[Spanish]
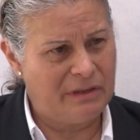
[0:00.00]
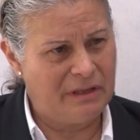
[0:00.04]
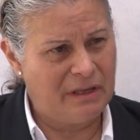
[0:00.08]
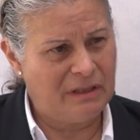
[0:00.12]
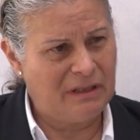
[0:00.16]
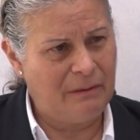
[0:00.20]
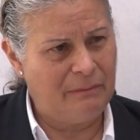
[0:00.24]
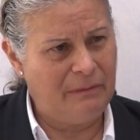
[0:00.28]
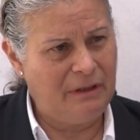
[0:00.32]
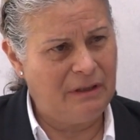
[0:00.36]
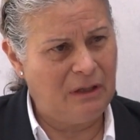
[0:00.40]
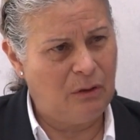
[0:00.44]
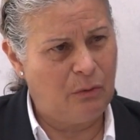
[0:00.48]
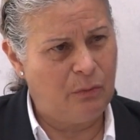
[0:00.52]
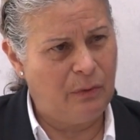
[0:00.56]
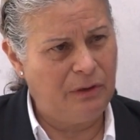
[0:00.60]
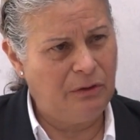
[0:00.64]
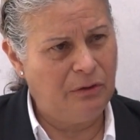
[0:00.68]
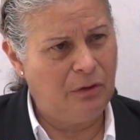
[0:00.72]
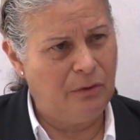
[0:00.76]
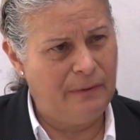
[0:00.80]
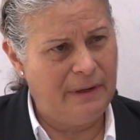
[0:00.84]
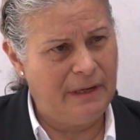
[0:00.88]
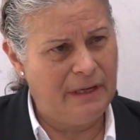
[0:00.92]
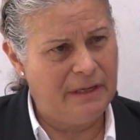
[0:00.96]
exactamente
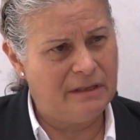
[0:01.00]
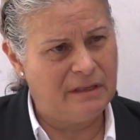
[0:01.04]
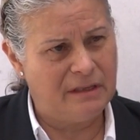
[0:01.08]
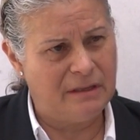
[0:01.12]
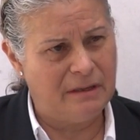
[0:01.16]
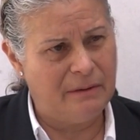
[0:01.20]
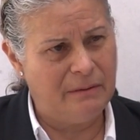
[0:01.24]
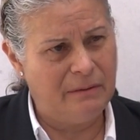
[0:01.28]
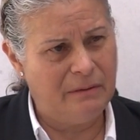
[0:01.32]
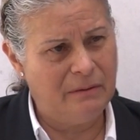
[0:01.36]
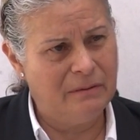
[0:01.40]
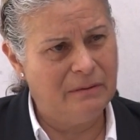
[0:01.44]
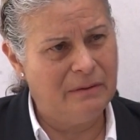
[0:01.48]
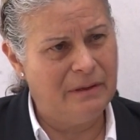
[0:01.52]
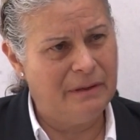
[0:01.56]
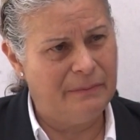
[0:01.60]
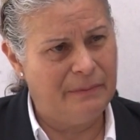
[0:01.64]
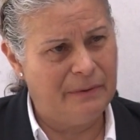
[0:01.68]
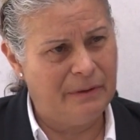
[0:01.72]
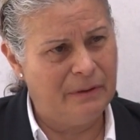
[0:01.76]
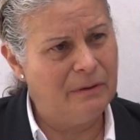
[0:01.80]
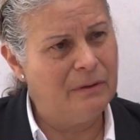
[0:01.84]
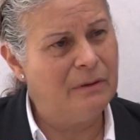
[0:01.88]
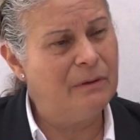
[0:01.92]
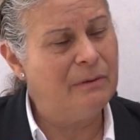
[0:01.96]
cuándo vence,
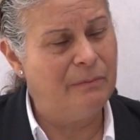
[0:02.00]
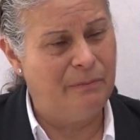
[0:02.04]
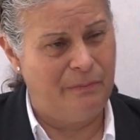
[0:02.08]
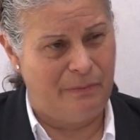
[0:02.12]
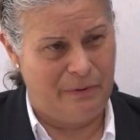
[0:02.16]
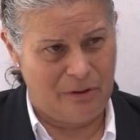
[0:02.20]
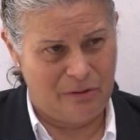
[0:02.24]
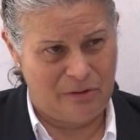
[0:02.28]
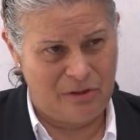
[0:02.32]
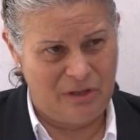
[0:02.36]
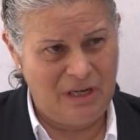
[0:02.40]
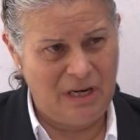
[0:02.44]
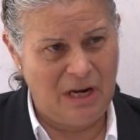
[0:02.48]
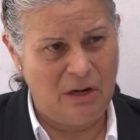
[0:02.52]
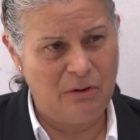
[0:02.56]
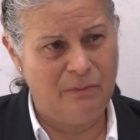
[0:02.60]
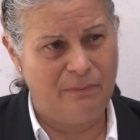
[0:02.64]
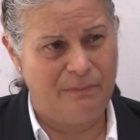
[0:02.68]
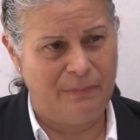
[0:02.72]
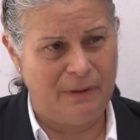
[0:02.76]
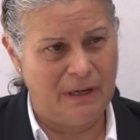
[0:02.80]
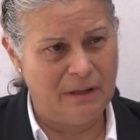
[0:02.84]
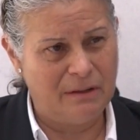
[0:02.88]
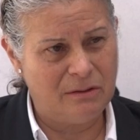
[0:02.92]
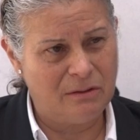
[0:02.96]
pero, pero sí hay un
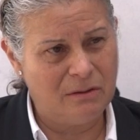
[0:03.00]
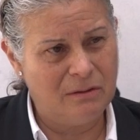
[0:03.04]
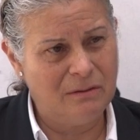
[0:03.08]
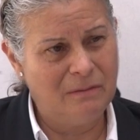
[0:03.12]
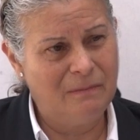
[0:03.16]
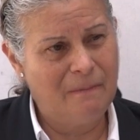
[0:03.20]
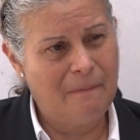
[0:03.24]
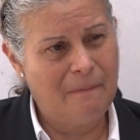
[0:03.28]
plazo.